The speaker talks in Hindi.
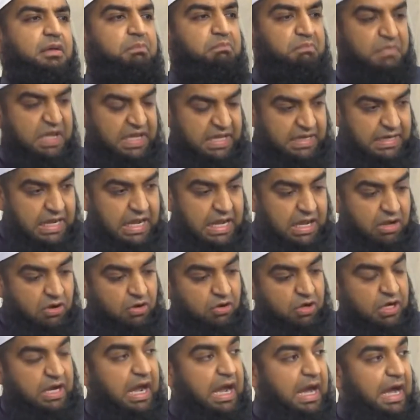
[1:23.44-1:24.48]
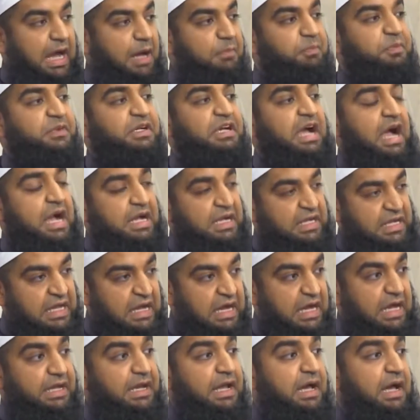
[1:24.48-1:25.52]
मेरा और आपका
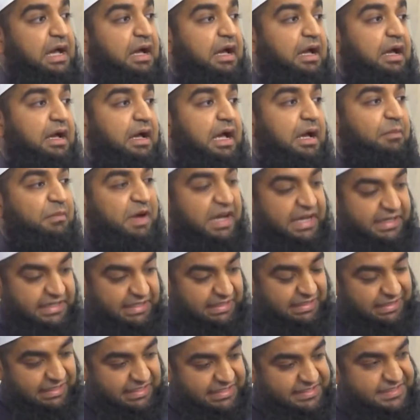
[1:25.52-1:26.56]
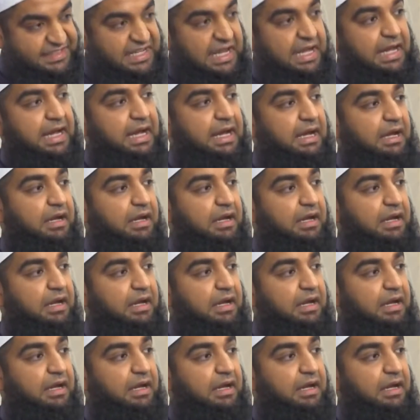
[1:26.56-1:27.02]
खाना हमारी गज़ा